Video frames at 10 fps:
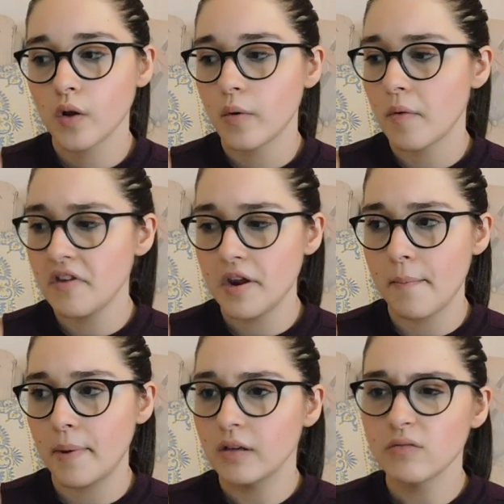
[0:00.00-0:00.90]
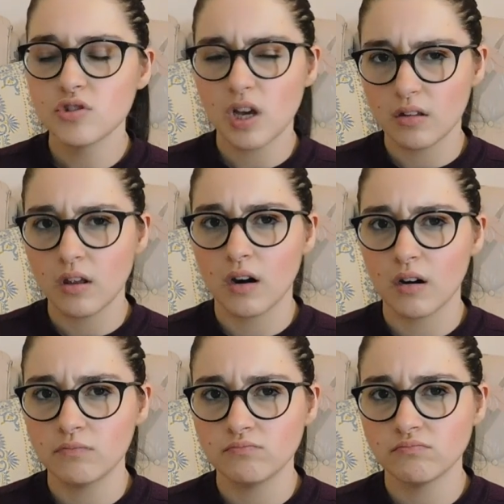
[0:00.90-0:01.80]
Non mi viene in mente, cheddar,
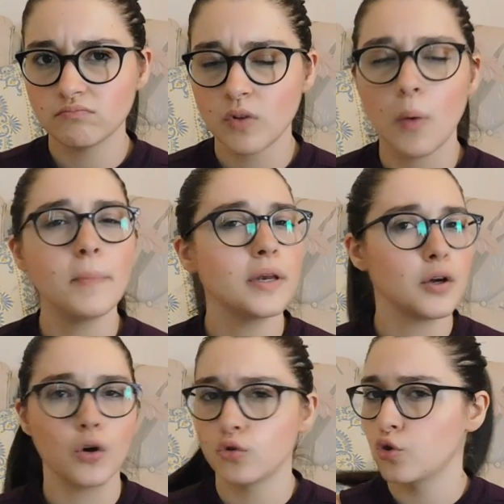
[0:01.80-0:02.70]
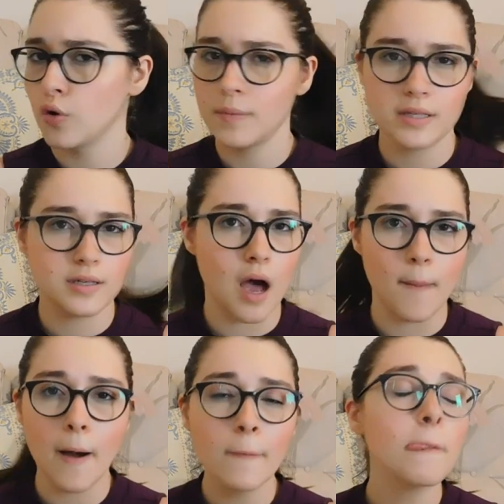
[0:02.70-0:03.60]
non mi ricordo come si
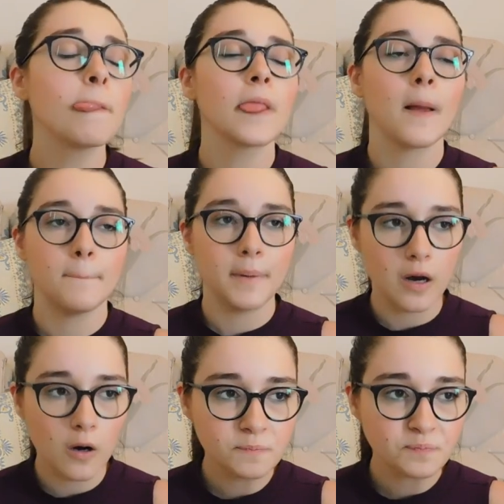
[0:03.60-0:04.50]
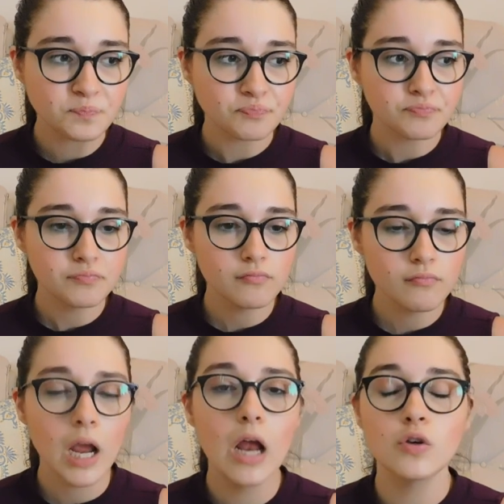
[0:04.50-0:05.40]
chiama, però
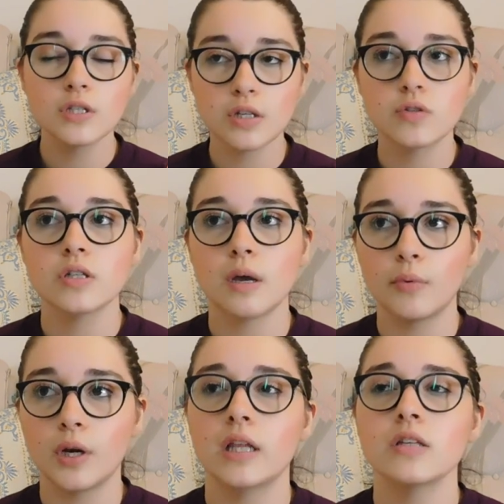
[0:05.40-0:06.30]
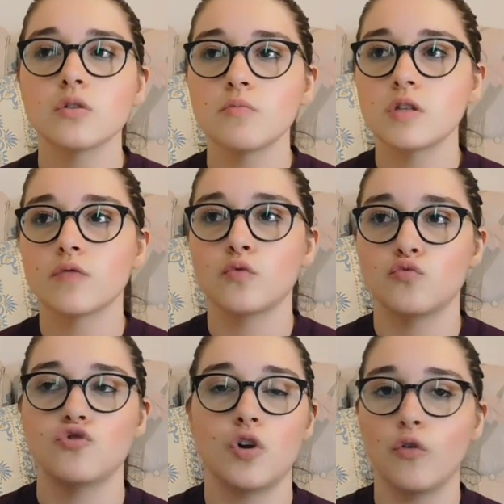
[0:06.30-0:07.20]
ha lo stesso sapore, adesso mi
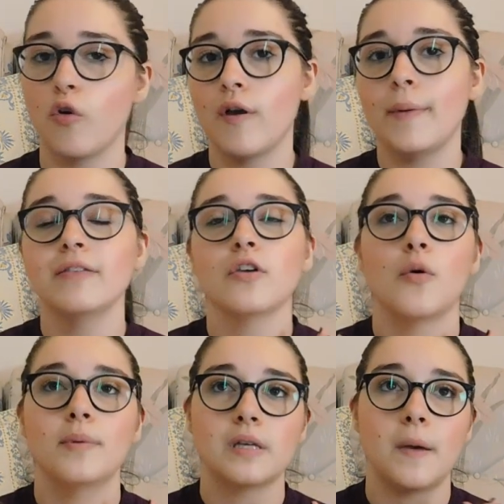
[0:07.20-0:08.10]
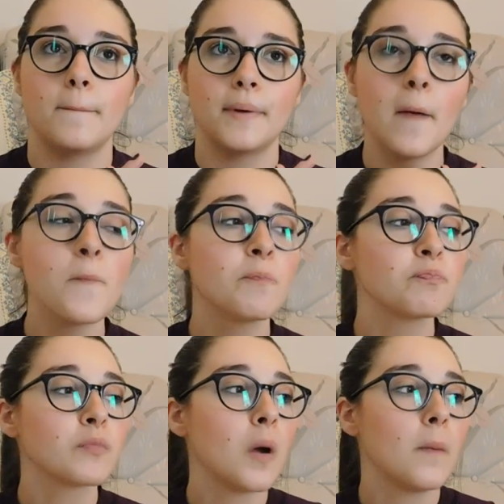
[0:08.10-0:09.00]
sfugge, ovviamente come sempre,
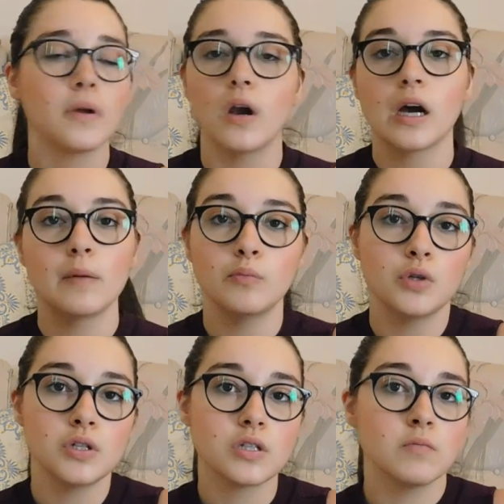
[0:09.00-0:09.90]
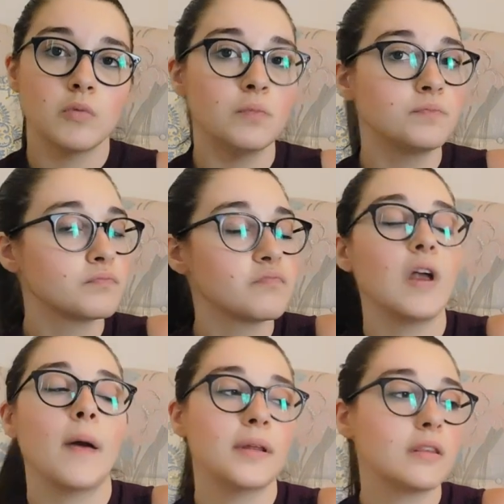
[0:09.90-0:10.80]
però è buonissimo,
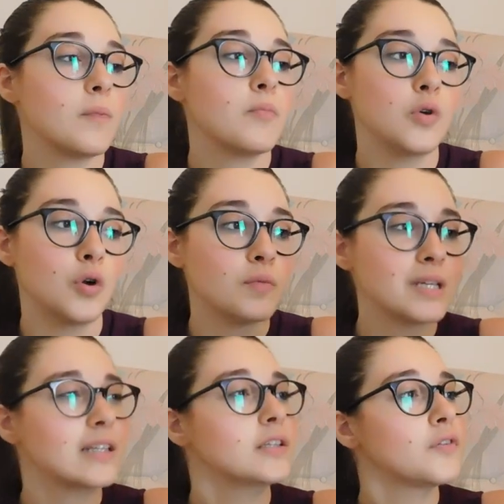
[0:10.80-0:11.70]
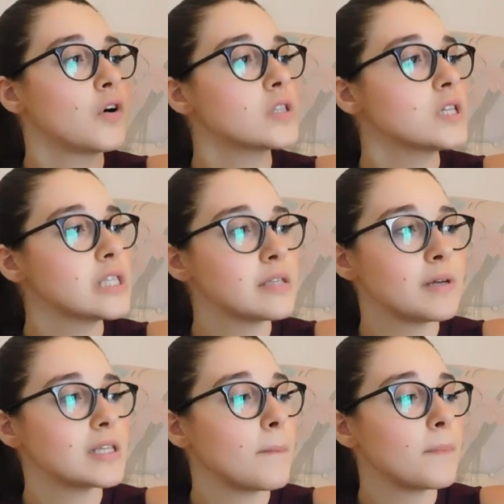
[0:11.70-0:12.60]
veramente buono, sa di fonsis
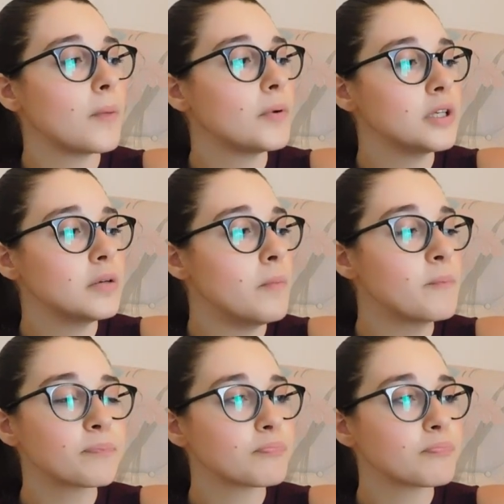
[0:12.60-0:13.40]
ma sa proprio di,